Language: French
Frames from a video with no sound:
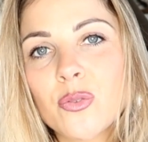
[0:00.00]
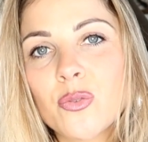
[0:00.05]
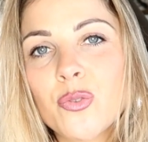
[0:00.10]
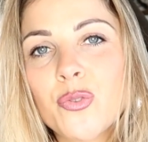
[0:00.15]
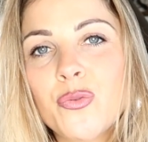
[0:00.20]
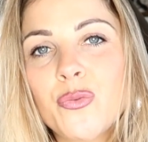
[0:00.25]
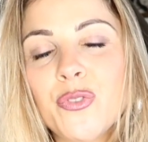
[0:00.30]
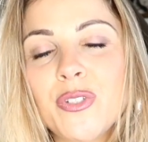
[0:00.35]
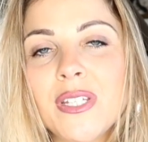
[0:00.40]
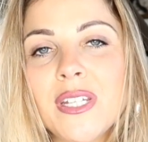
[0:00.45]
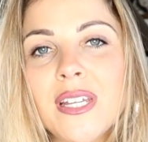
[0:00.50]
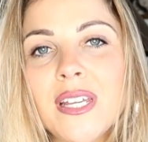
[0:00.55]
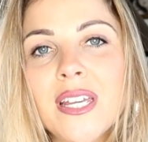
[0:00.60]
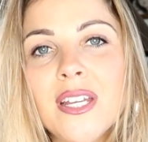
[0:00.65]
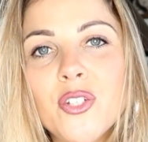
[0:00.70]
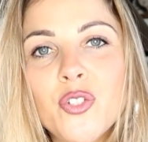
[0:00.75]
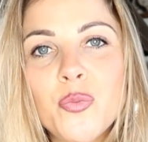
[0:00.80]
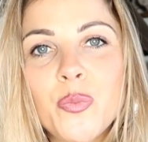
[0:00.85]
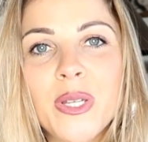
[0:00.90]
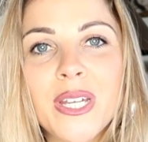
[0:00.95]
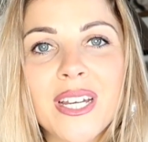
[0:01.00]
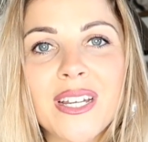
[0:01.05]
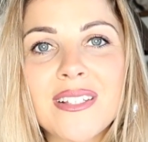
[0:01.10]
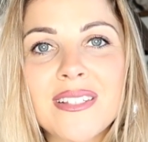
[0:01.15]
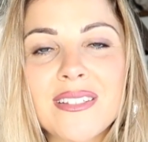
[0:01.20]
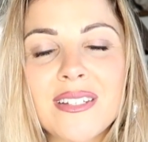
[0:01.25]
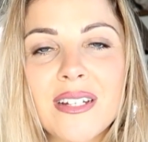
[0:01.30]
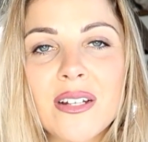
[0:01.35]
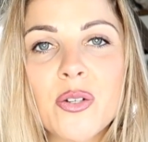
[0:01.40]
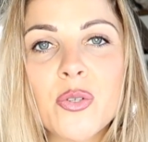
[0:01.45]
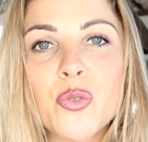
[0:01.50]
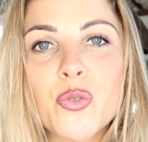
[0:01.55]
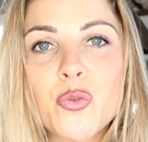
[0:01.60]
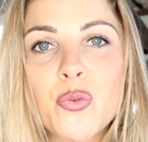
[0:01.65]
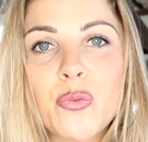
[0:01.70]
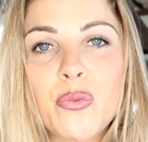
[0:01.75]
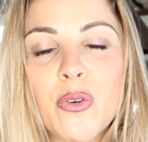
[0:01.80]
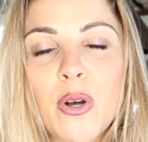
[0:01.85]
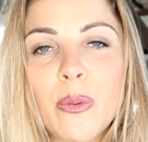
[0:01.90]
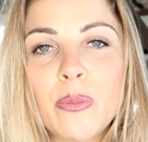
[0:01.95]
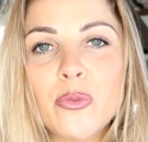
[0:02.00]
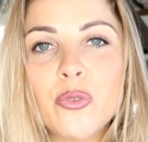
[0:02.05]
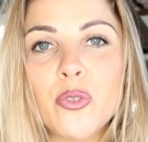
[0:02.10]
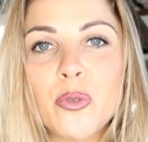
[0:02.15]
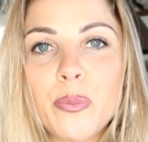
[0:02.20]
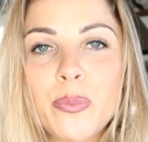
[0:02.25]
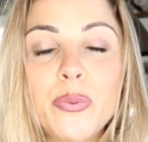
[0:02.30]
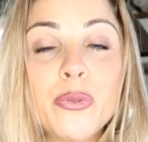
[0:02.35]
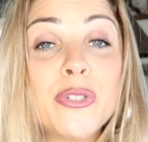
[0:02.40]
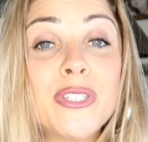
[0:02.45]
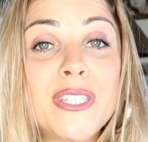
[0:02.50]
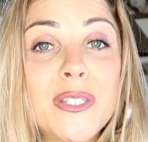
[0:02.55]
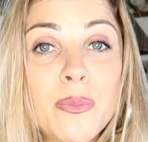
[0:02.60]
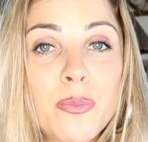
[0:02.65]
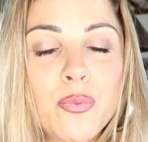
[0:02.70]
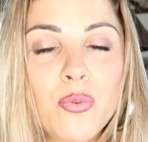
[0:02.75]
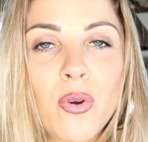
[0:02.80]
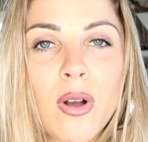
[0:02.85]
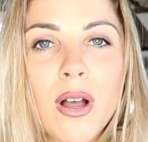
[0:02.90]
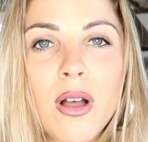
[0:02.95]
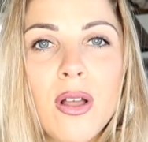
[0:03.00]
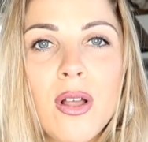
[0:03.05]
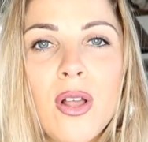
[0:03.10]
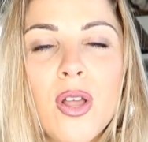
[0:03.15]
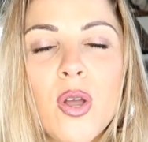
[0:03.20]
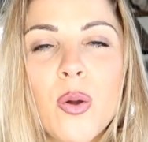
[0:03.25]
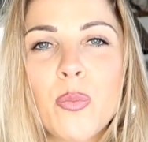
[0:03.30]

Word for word: Donc je vous ai énuméré ça sous forme de petits points